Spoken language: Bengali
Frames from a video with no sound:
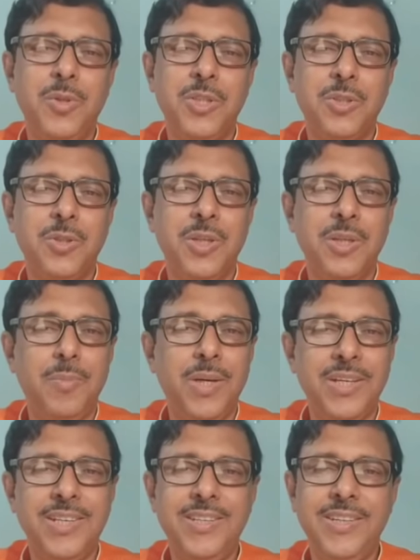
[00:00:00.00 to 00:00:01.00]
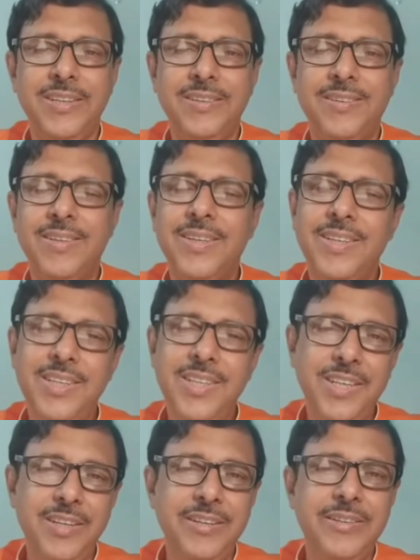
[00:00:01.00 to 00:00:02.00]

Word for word: মহাশয়ের বাগানে তাঁরই